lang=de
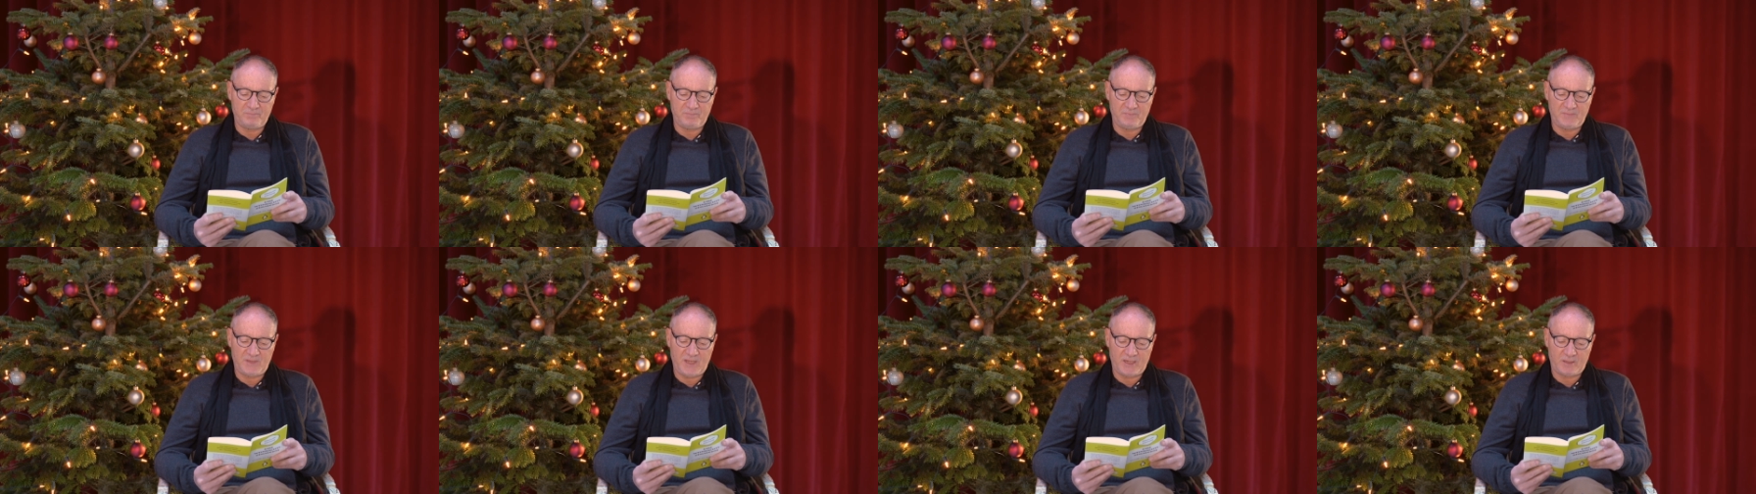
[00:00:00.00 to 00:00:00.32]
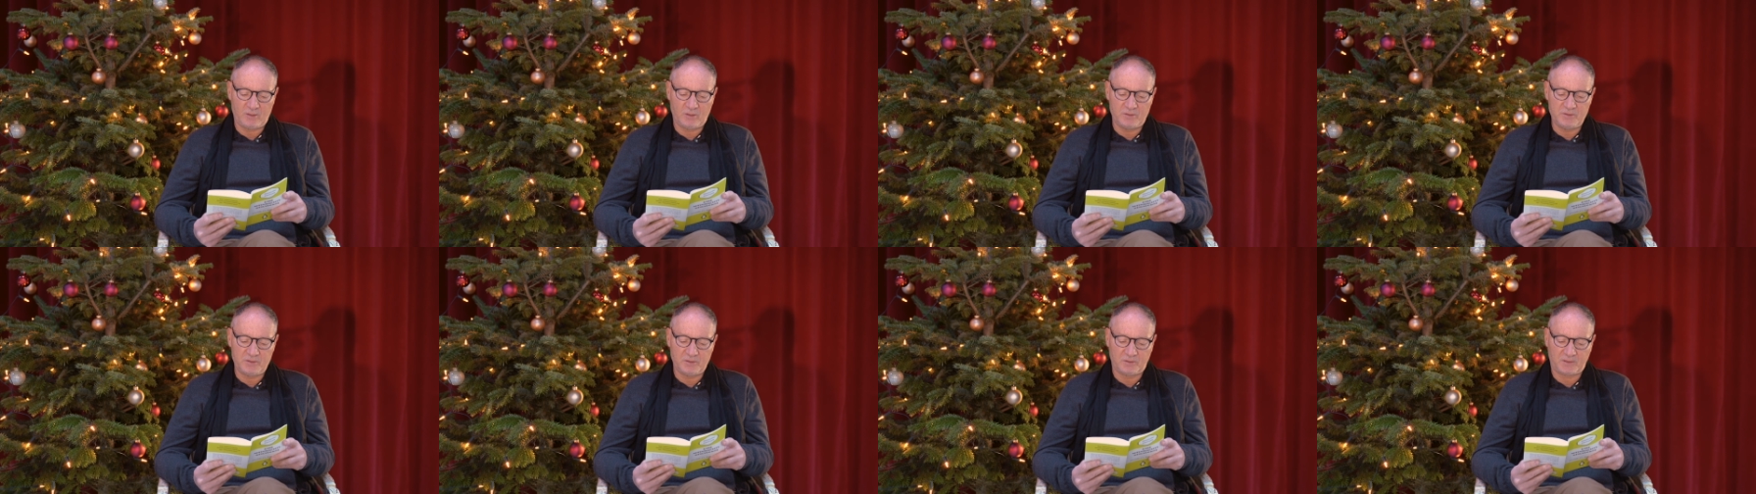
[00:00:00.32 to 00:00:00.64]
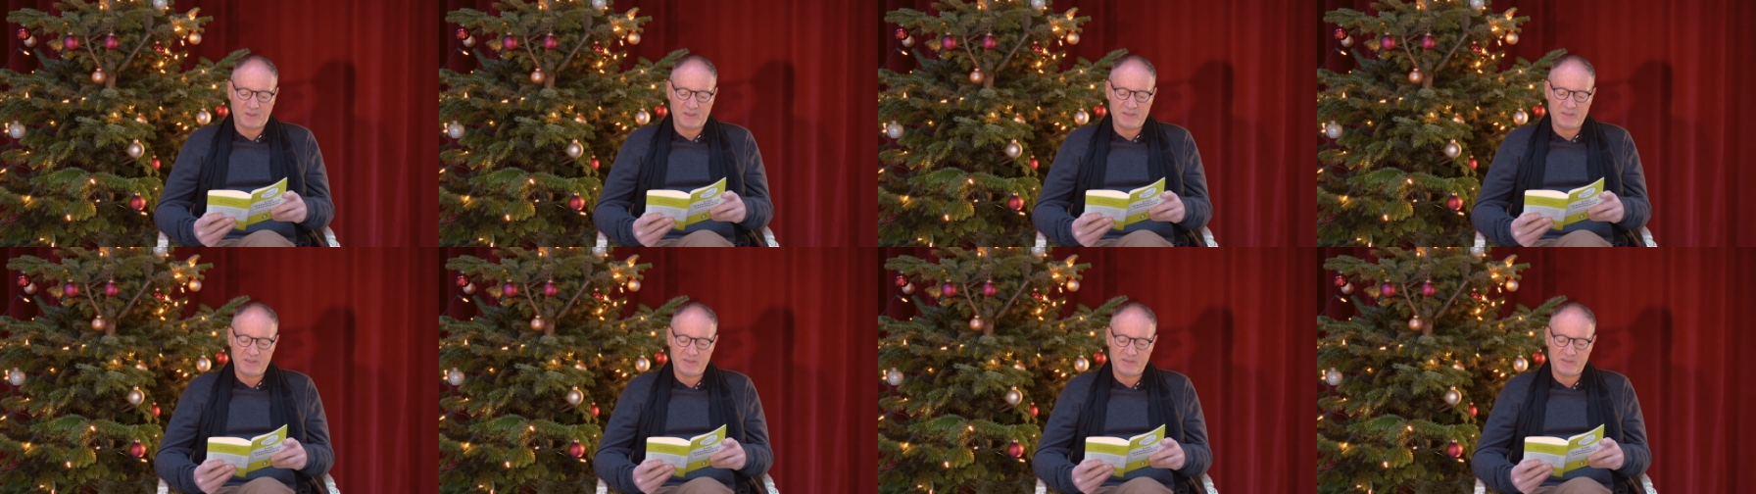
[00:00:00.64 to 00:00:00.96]
der
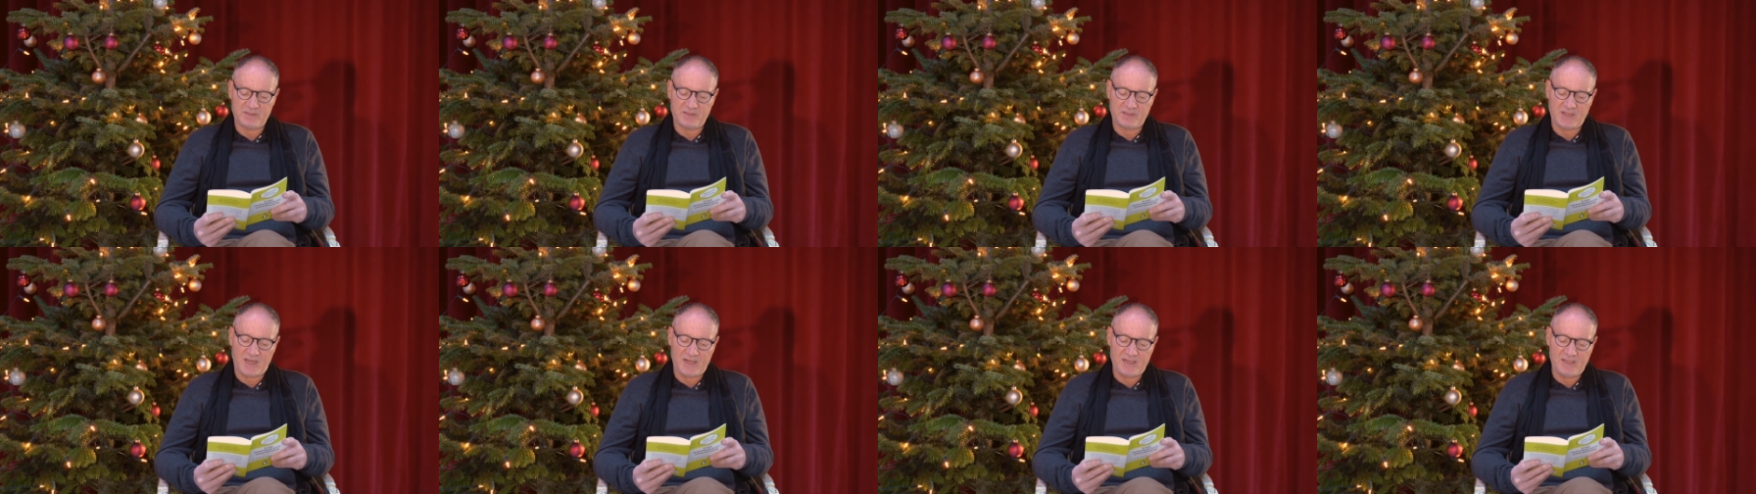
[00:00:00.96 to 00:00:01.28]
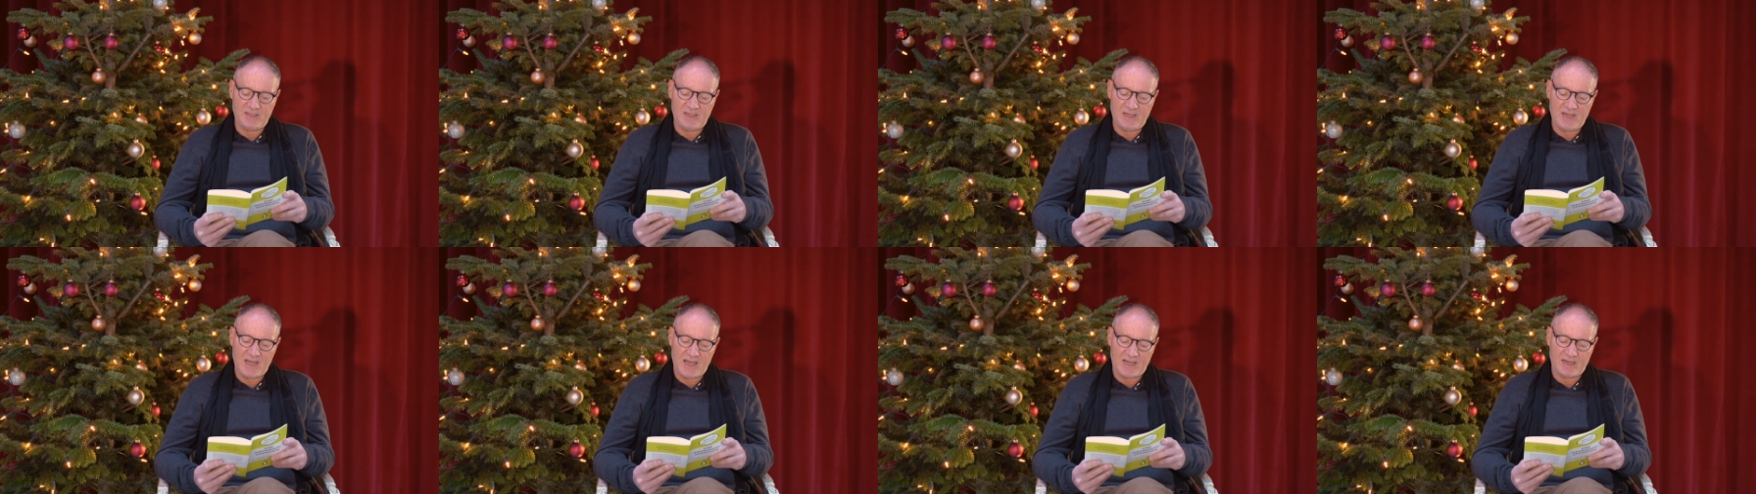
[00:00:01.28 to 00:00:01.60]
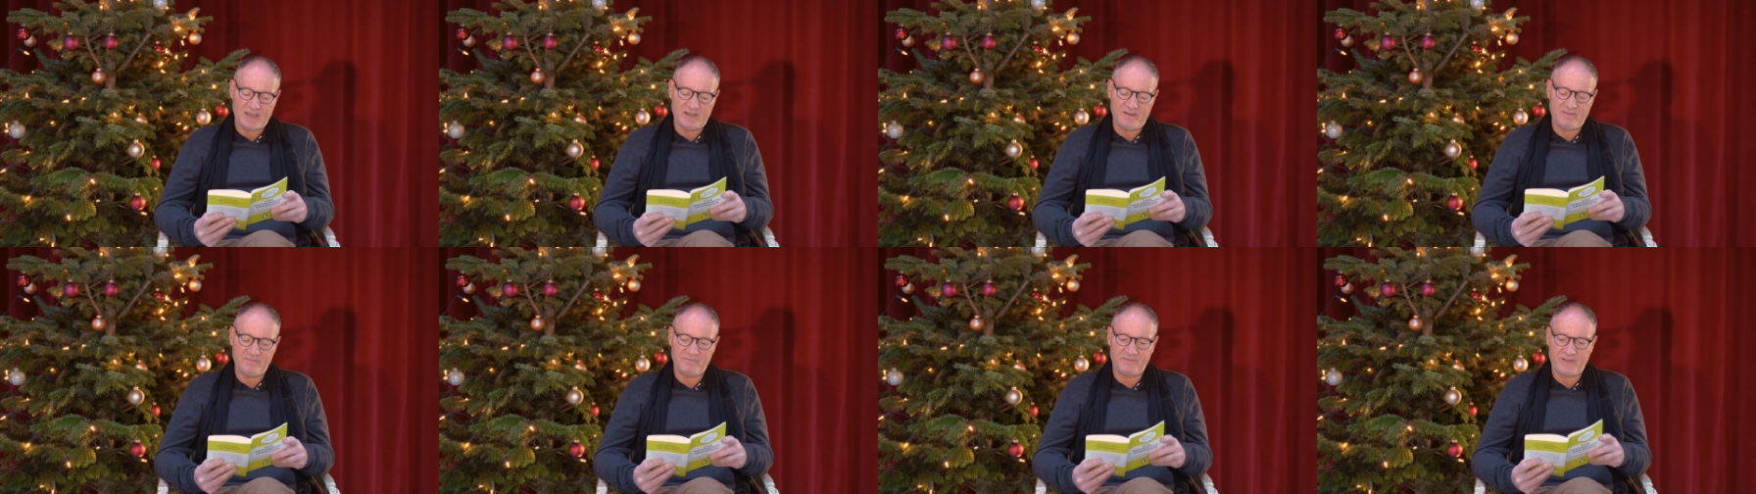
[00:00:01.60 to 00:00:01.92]
Kontorist seinen
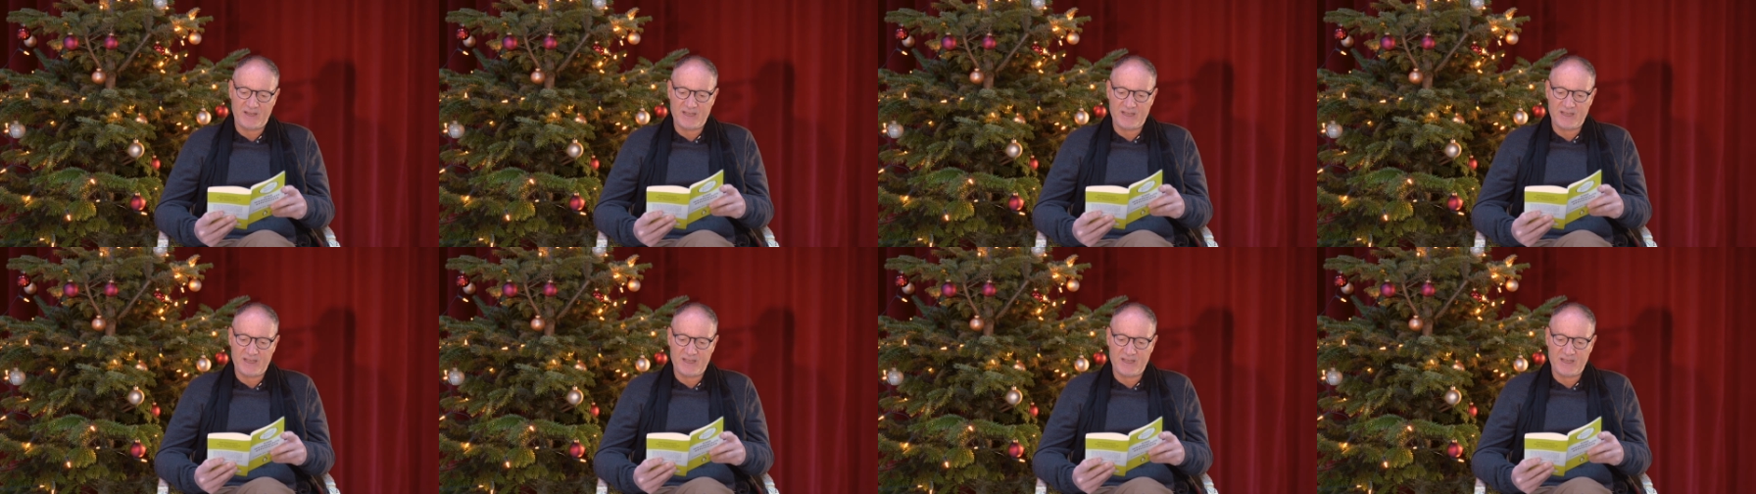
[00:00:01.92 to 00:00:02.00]
langen